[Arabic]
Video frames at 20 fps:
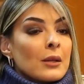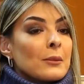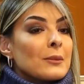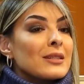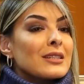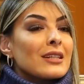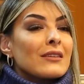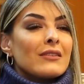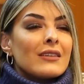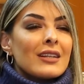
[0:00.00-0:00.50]

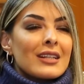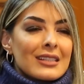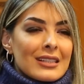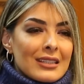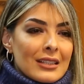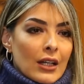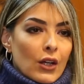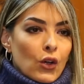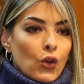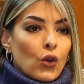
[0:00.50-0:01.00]
بزاف الناس
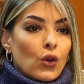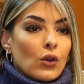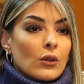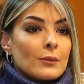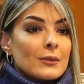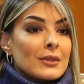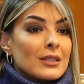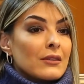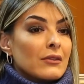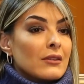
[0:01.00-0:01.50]
ضعقوا
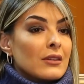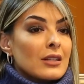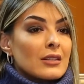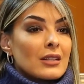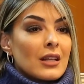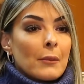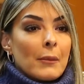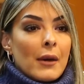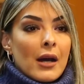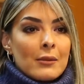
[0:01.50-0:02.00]
بزاف
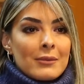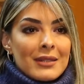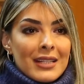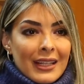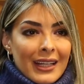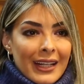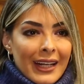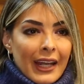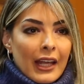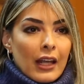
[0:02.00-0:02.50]
الناس كبار
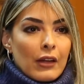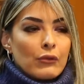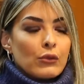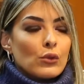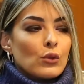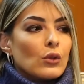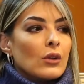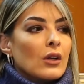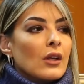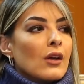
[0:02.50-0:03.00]
مساكن
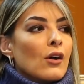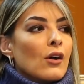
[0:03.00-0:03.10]
خافوا